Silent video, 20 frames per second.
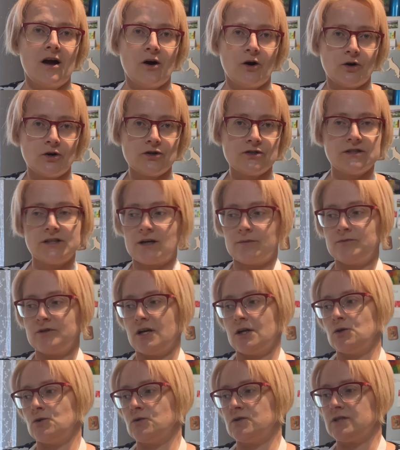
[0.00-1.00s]
o
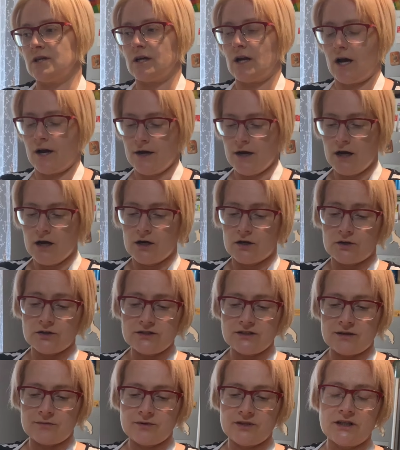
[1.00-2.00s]
rozdrabnianiu sera.
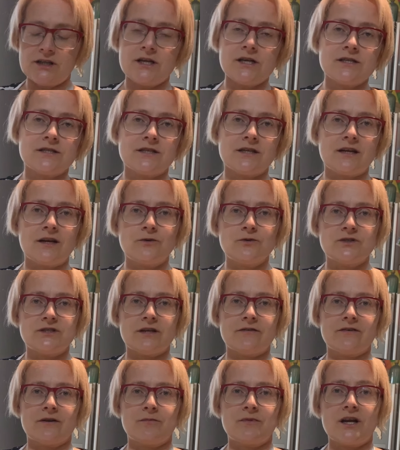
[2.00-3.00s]
Rozdrabnianie sera
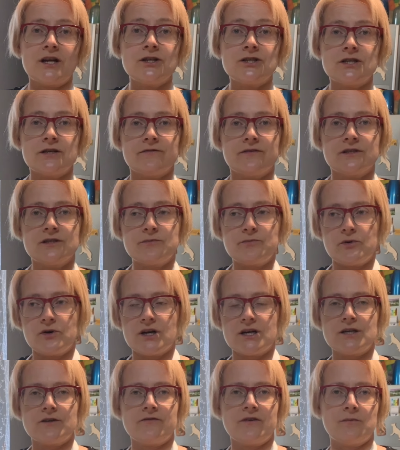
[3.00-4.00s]
ustawiam ręcznie, więc
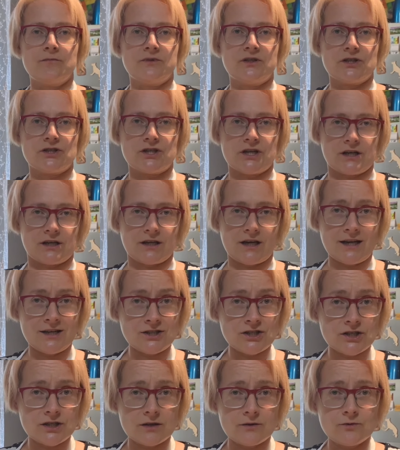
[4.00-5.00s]
pokażę Wam też jak
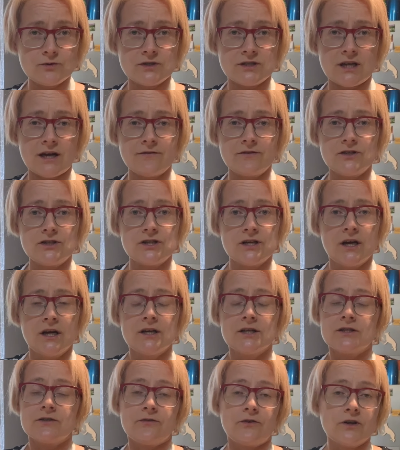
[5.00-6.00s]
ręcznie ustawić.
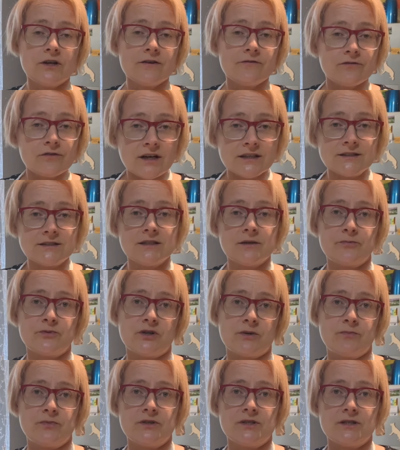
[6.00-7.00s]
Swoje własne
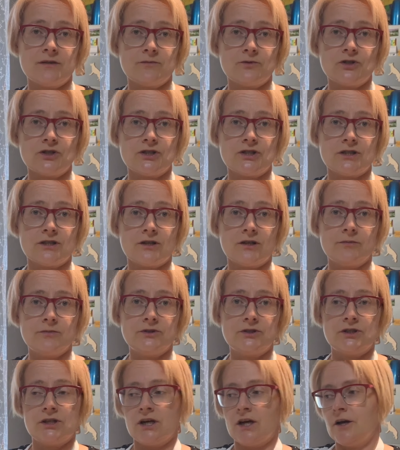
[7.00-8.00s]
przepisy możecie
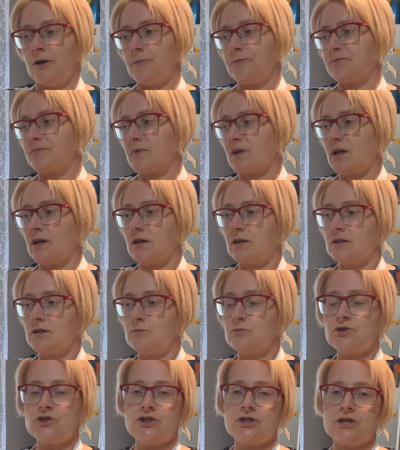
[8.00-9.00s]
robić. E, nie
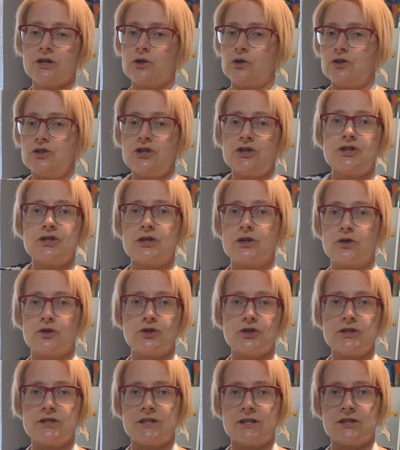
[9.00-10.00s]
musicie koniecznie
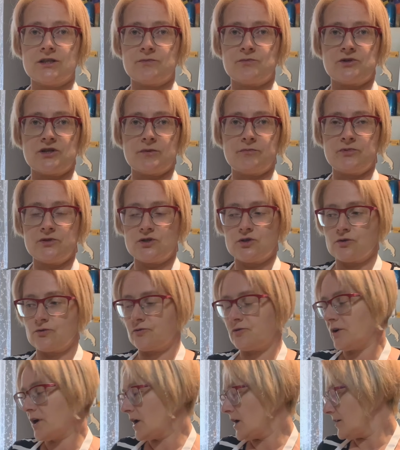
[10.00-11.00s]
korzystać z przepisów
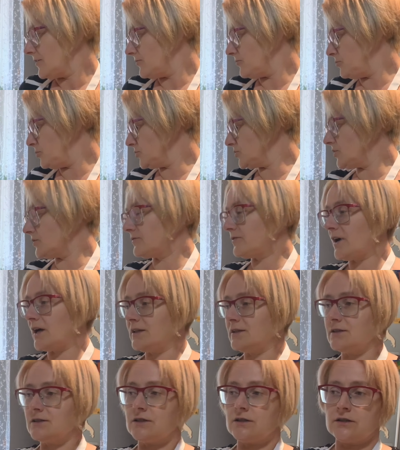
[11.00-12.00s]

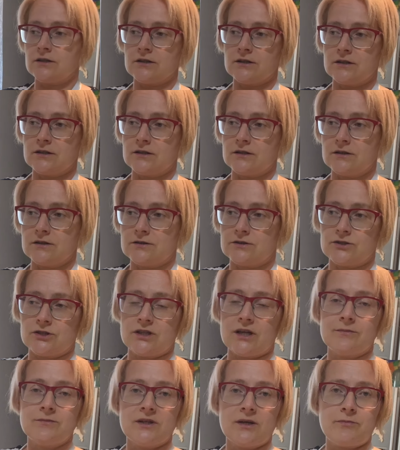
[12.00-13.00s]
wbudowanych e, czy
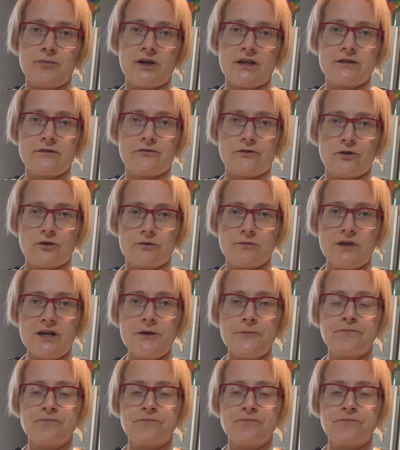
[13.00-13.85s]
tam na platformie,